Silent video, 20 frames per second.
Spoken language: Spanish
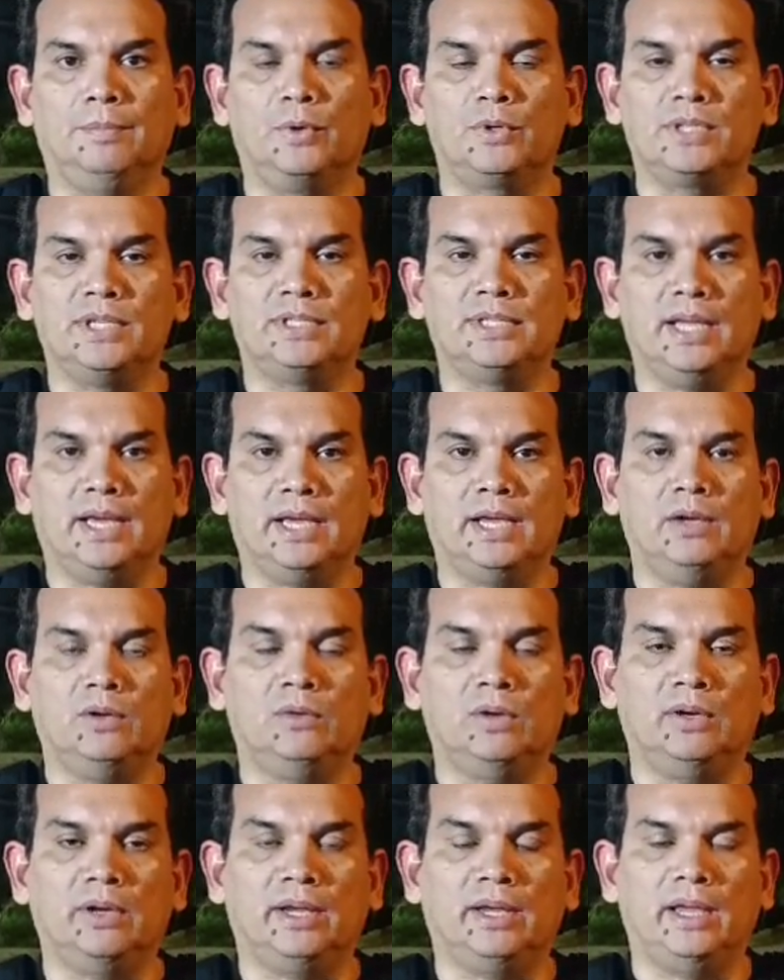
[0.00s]

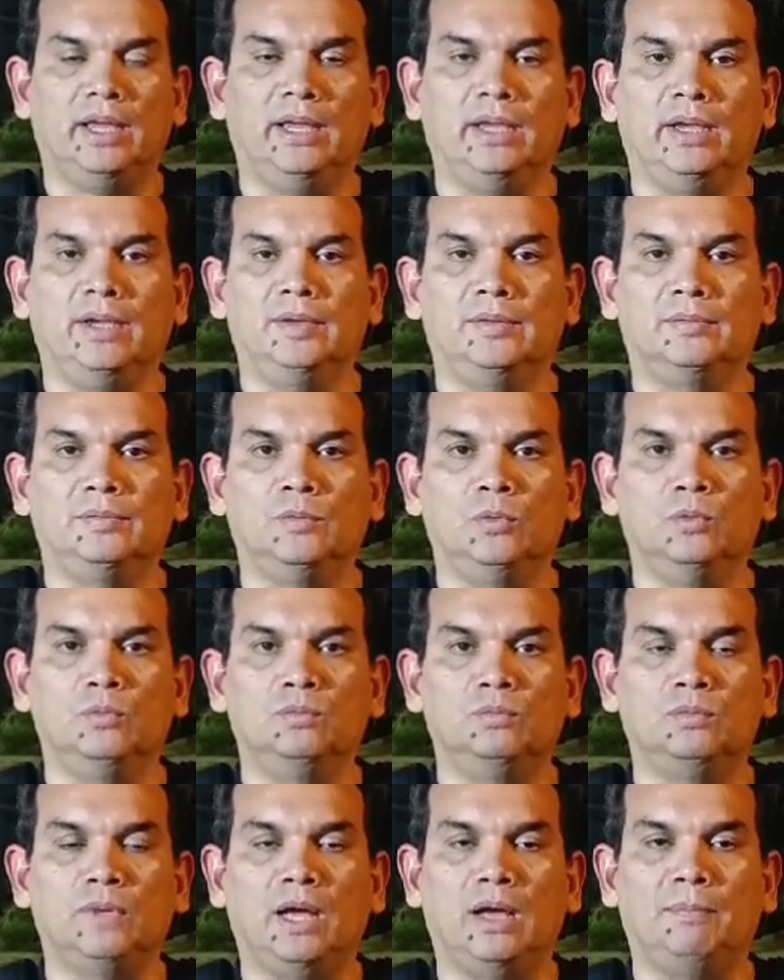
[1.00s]
porcentaje eh,
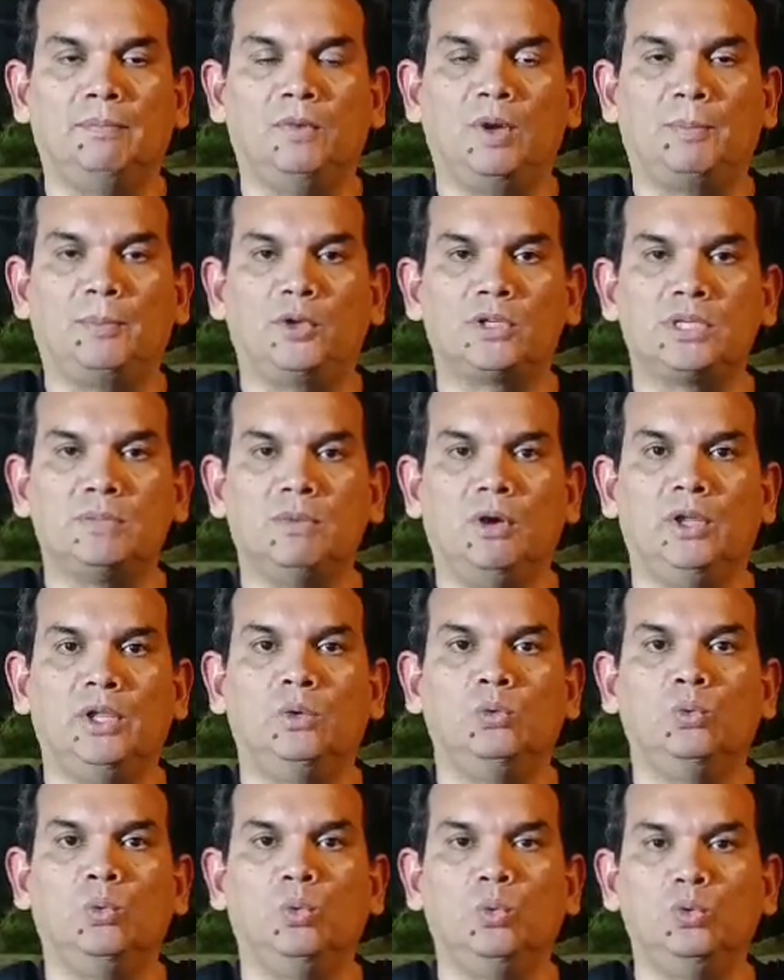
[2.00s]
un
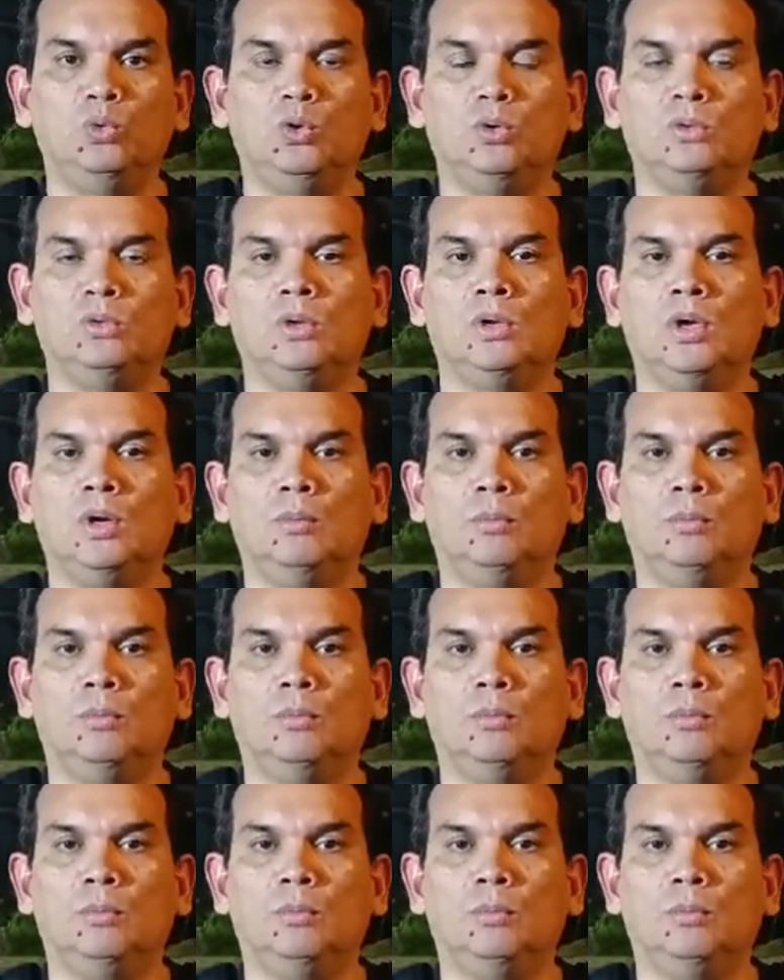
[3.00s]
aproximado de 1